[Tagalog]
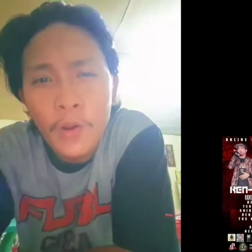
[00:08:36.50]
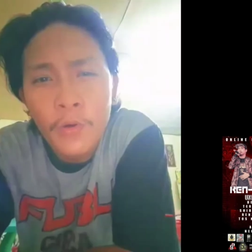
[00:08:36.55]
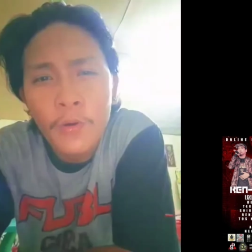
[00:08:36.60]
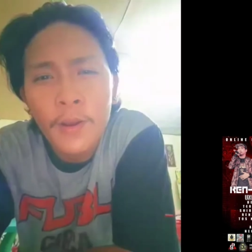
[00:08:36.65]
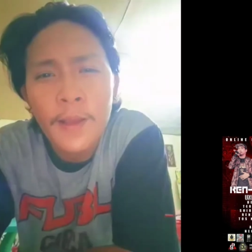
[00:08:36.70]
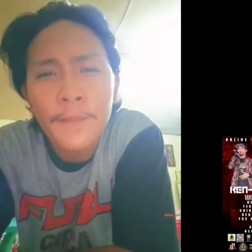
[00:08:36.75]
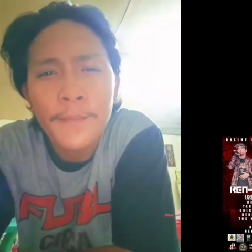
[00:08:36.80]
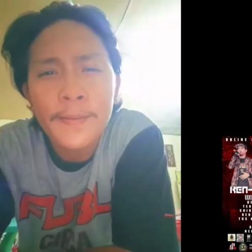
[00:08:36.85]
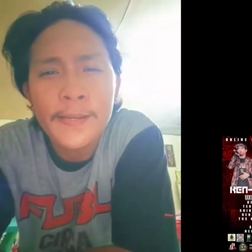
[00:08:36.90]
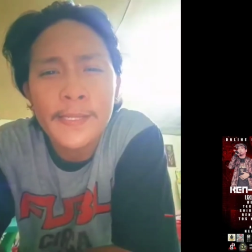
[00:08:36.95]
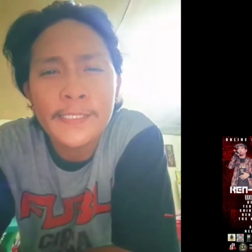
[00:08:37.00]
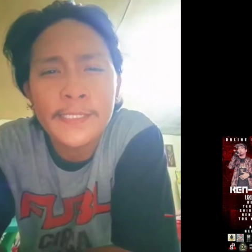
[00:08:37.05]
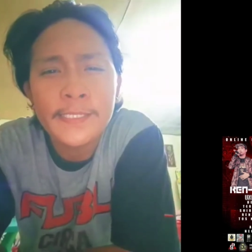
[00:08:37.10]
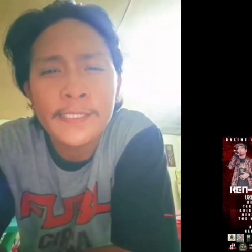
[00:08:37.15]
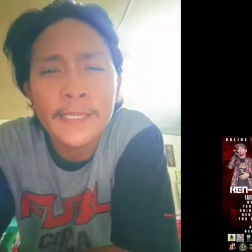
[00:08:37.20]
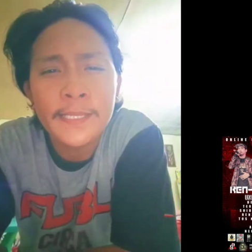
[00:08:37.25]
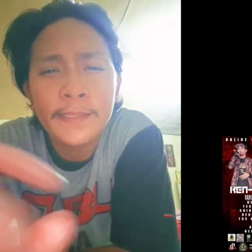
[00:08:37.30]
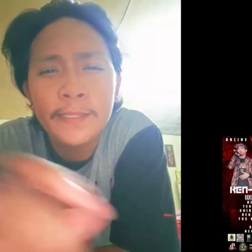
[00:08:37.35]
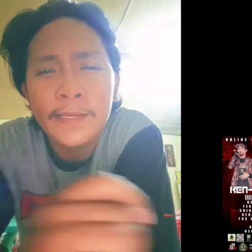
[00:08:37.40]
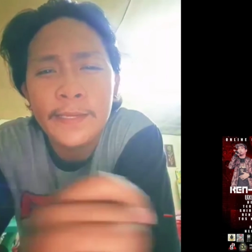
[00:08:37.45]
o nga pala si
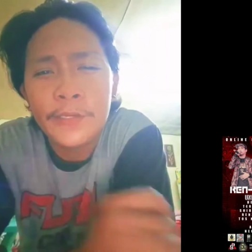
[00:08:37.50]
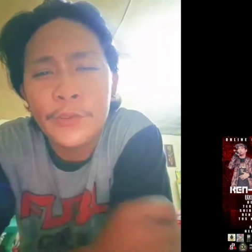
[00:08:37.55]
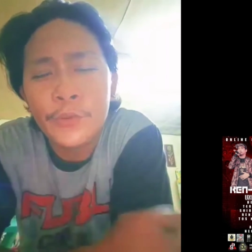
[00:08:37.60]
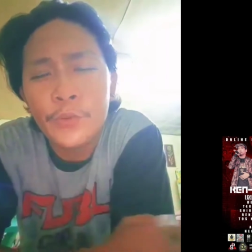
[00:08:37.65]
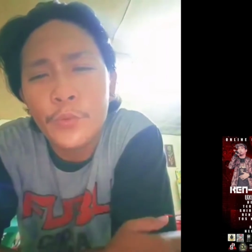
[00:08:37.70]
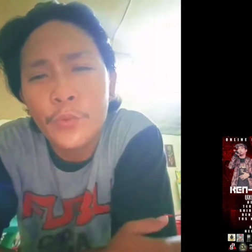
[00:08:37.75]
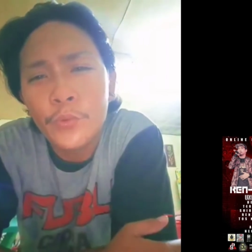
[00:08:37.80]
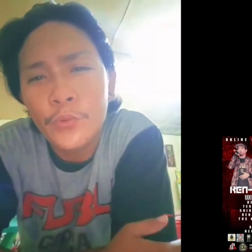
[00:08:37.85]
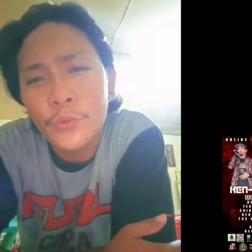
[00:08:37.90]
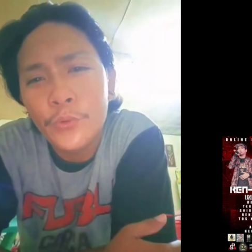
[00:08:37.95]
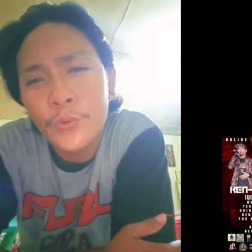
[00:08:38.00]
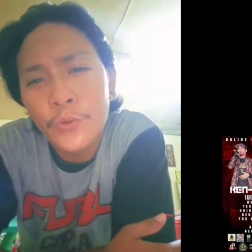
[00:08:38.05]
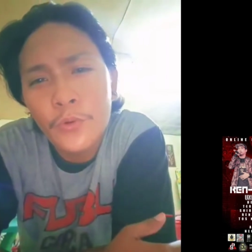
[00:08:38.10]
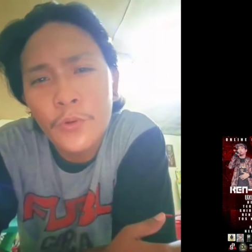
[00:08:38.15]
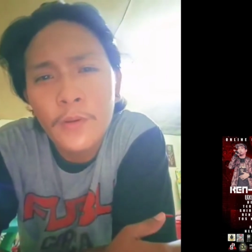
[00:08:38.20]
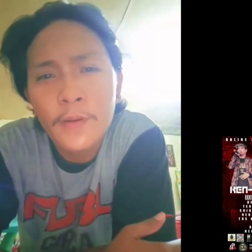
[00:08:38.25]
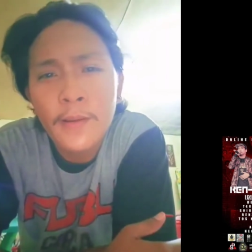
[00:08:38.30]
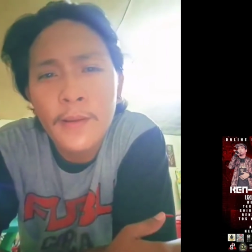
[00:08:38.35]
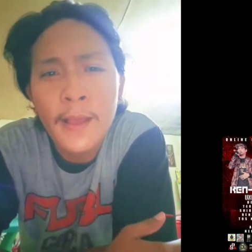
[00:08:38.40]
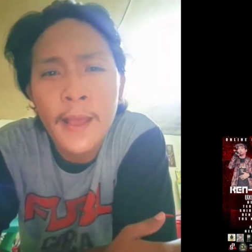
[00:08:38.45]
Sandrino
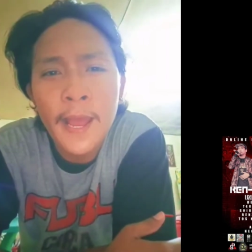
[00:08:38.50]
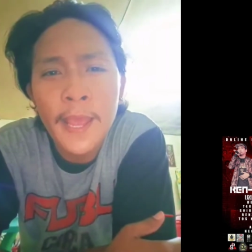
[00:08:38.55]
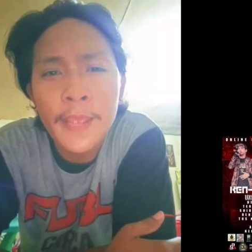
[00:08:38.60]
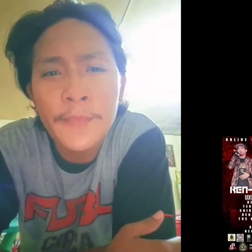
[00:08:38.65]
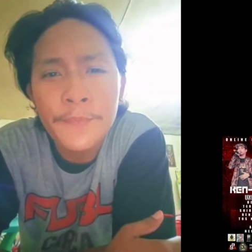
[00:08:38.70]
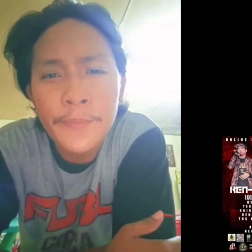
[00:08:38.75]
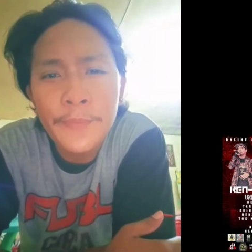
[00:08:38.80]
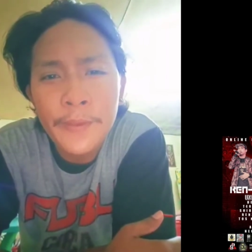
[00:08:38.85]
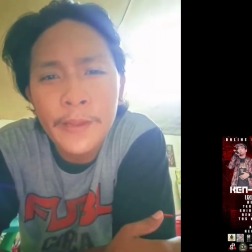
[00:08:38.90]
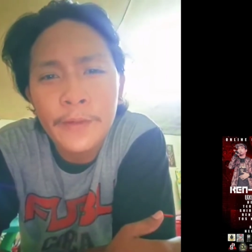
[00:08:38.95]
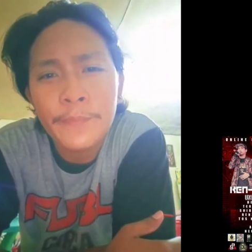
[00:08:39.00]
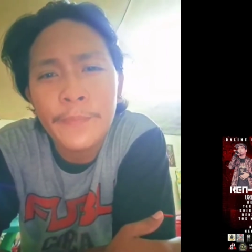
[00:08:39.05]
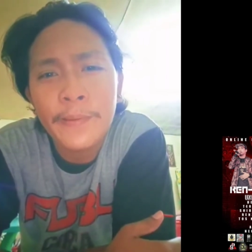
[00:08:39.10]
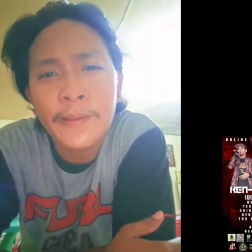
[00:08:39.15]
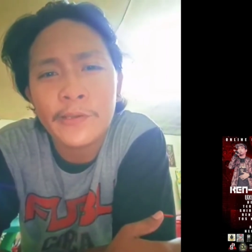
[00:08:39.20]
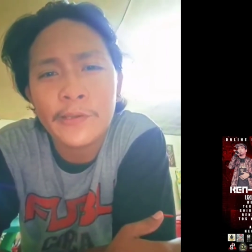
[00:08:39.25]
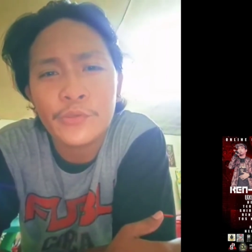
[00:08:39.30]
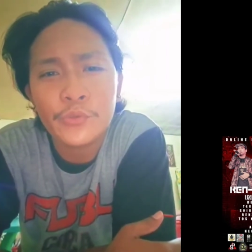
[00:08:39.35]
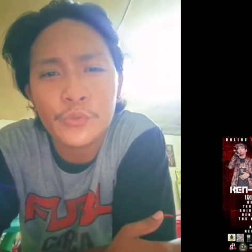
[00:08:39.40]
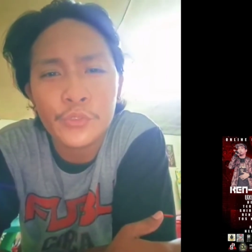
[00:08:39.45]
Uno Hyper
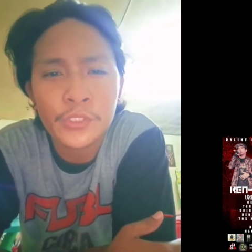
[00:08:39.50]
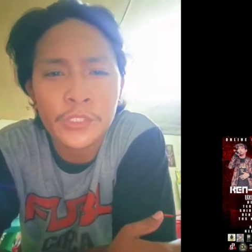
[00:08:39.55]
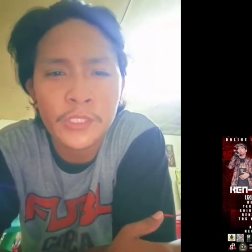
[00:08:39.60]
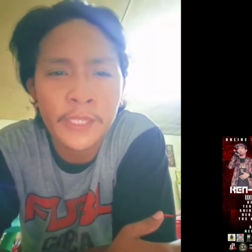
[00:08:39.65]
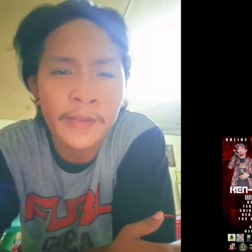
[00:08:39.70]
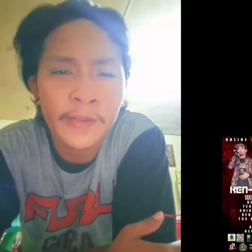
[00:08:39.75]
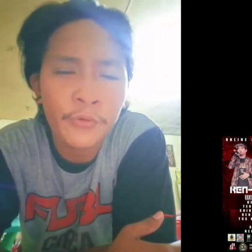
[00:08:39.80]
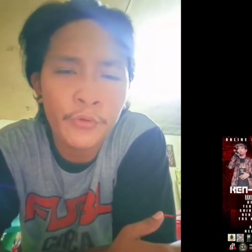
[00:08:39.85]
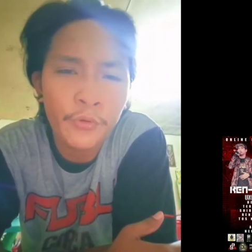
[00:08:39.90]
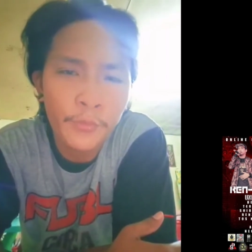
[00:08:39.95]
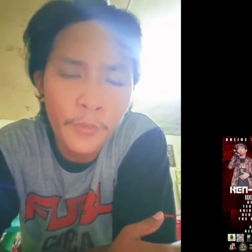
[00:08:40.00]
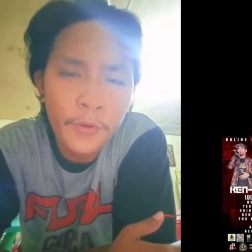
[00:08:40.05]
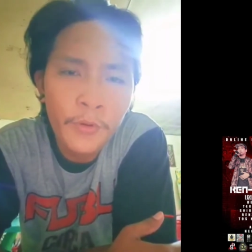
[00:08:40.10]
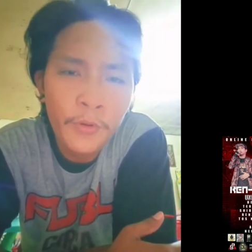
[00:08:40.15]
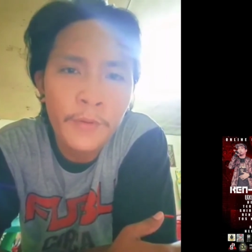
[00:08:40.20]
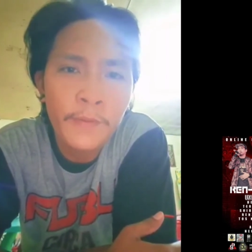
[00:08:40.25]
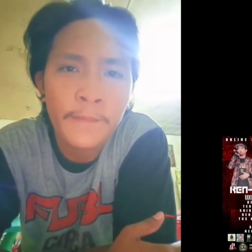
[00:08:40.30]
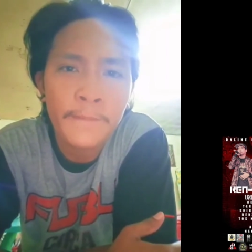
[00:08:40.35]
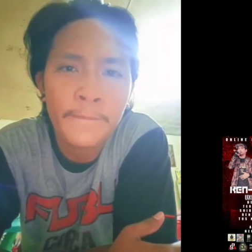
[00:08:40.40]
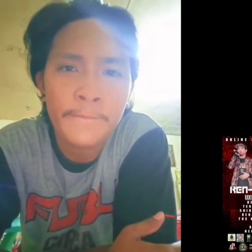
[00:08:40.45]
versus Terumo